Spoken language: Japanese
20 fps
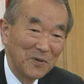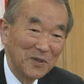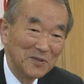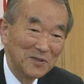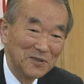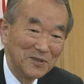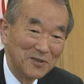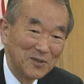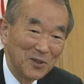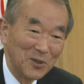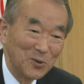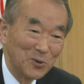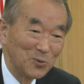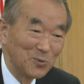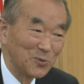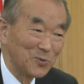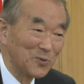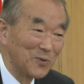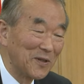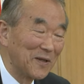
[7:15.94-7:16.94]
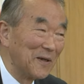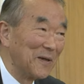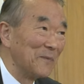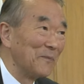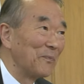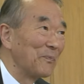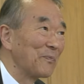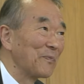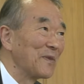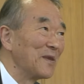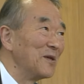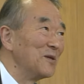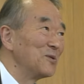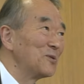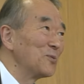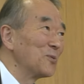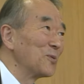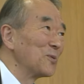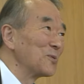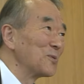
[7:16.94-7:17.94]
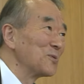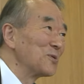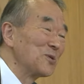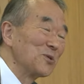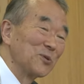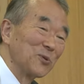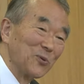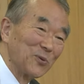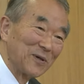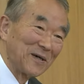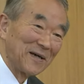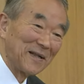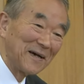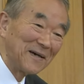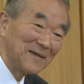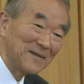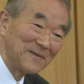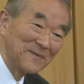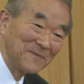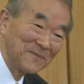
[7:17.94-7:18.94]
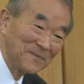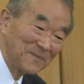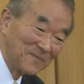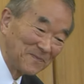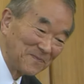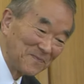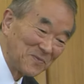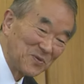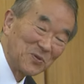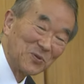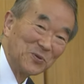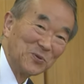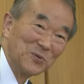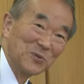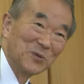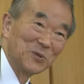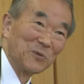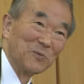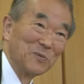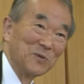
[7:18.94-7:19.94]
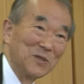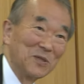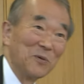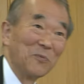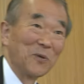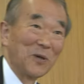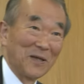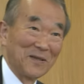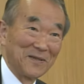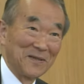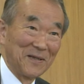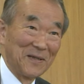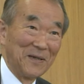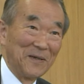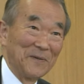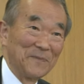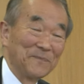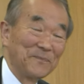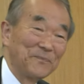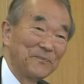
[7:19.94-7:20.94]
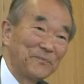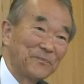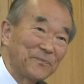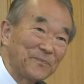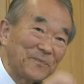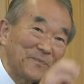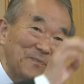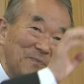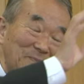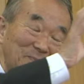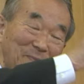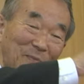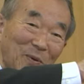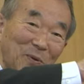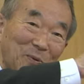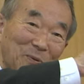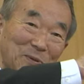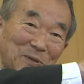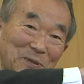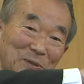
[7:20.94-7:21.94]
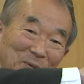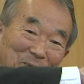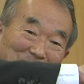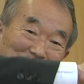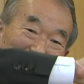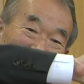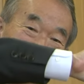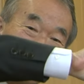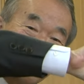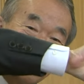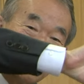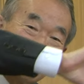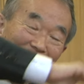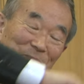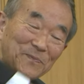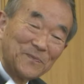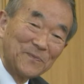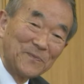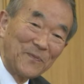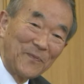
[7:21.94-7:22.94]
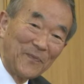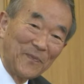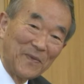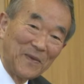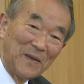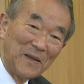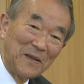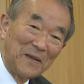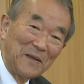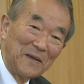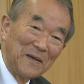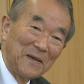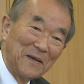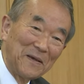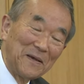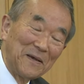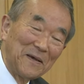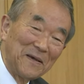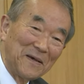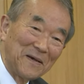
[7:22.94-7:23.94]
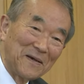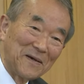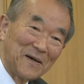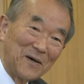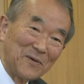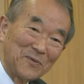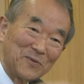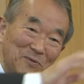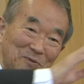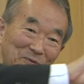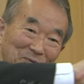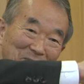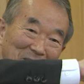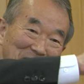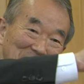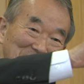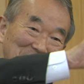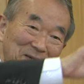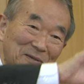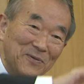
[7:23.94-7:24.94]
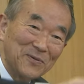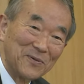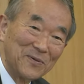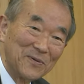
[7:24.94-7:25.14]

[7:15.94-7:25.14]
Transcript: 獅山光陽さんは彦根市出身、1979年から彦根市議会議員を通算4期、